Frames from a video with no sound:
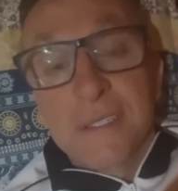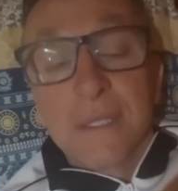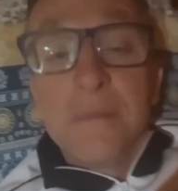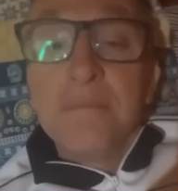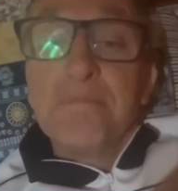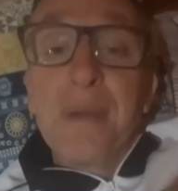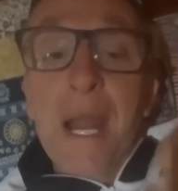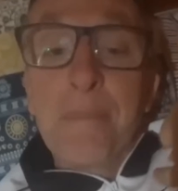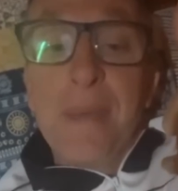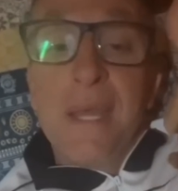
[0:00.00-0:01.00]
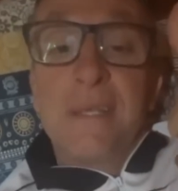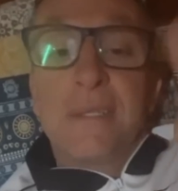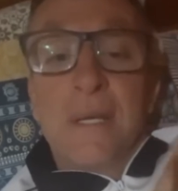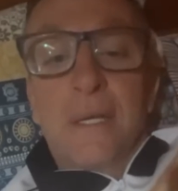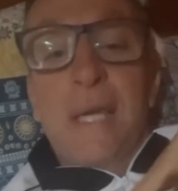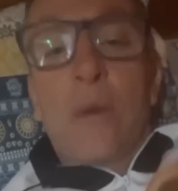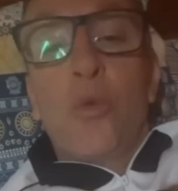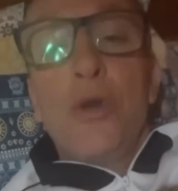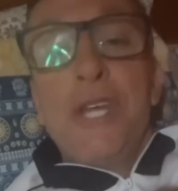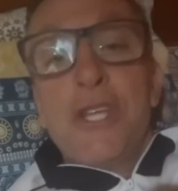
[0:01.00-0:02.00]
Neto mandou a Real para
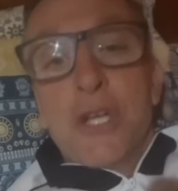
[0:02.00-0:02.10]
cima